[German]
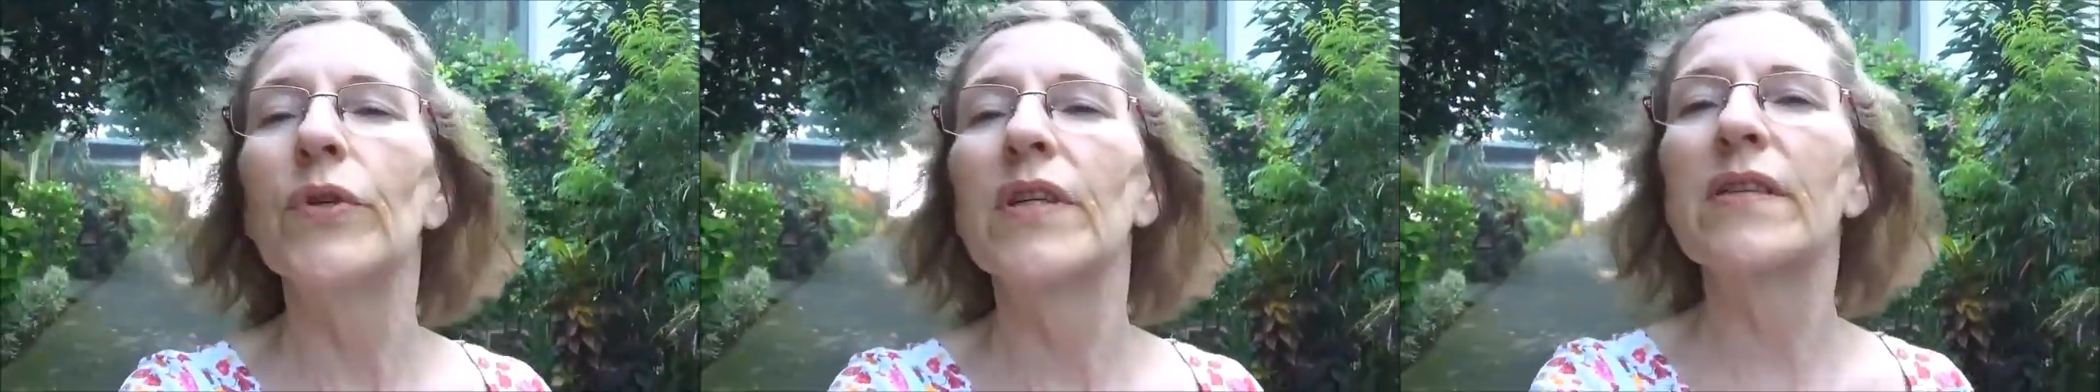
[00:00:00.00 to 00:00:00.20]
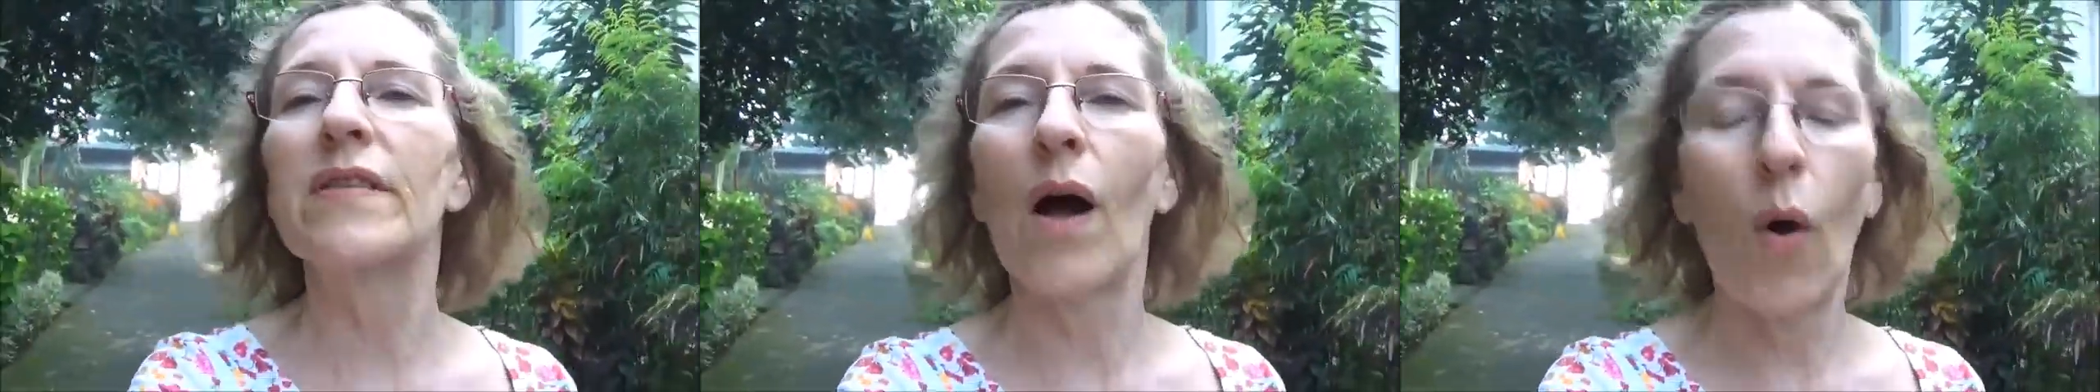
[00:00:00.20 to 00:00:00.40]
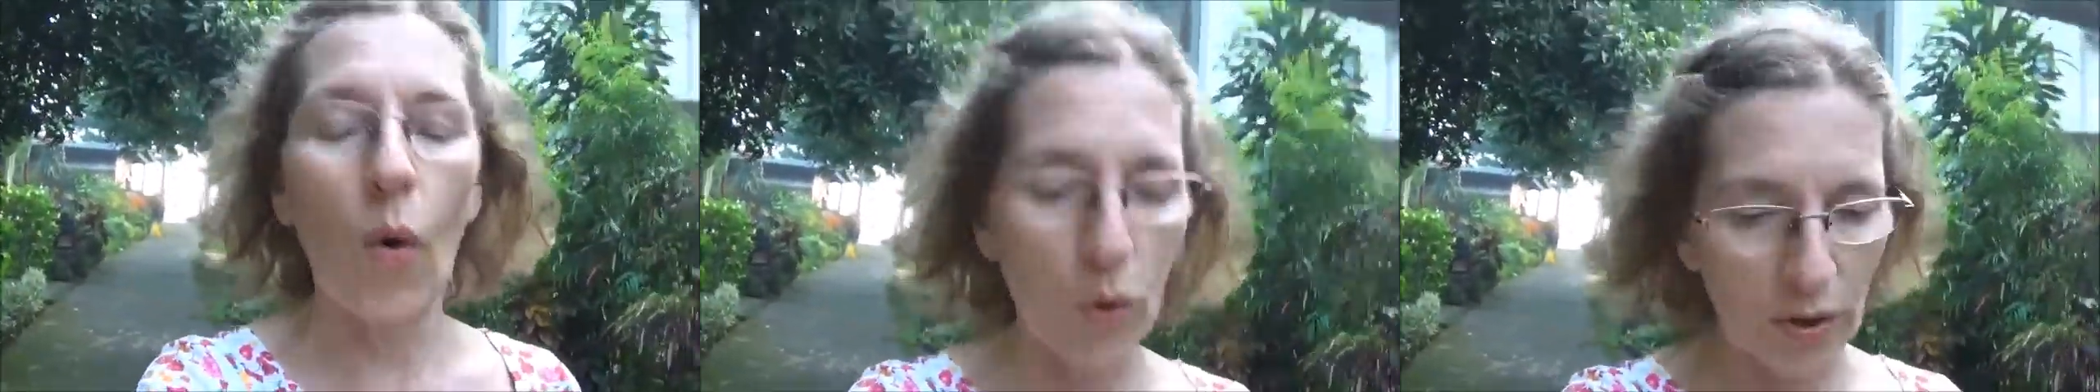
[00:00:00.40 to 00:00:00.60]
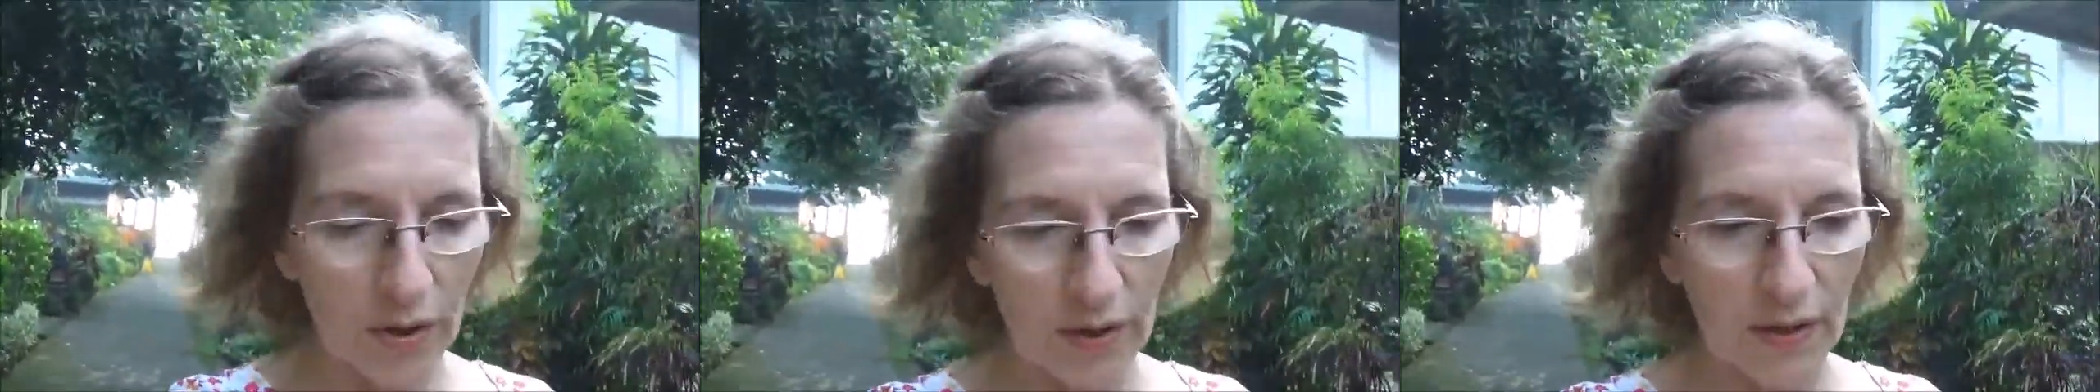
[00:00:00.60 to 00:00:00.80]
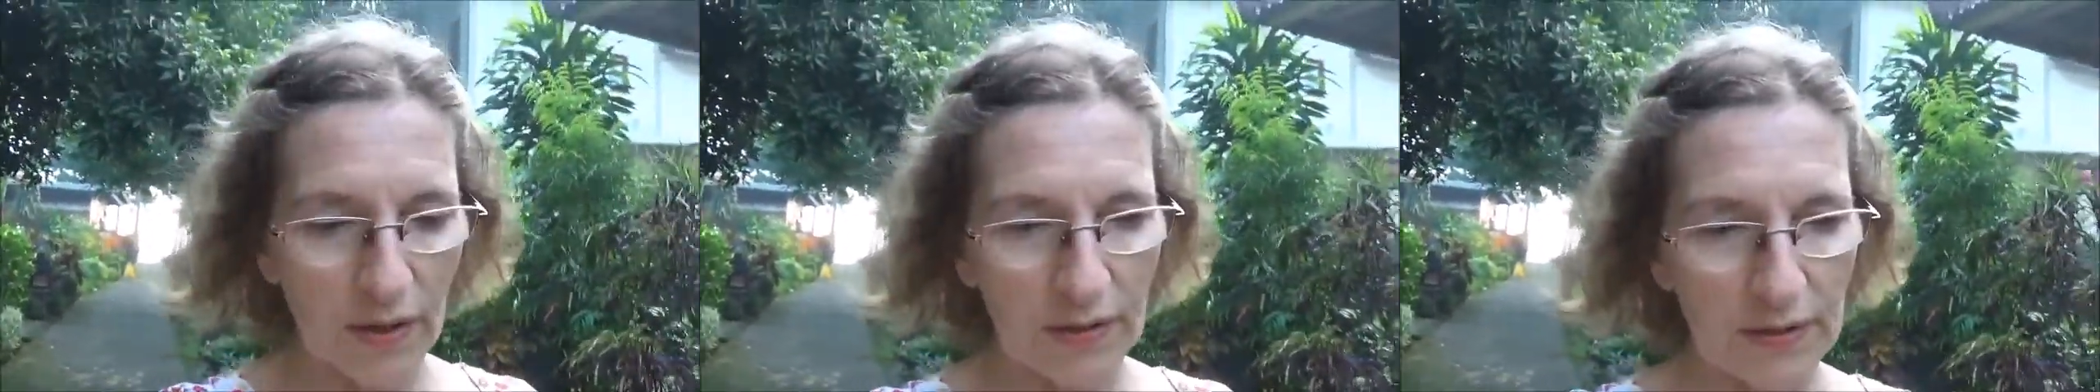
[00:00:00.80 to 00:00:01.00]
das
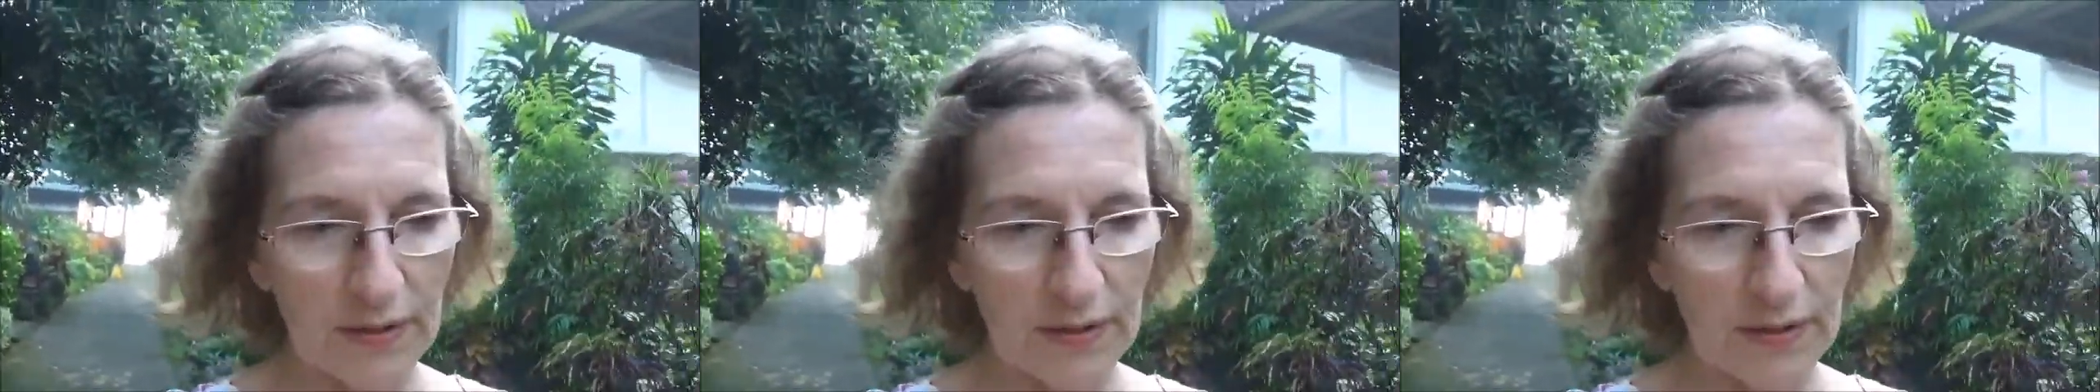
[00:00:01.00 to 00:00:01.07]
Auge,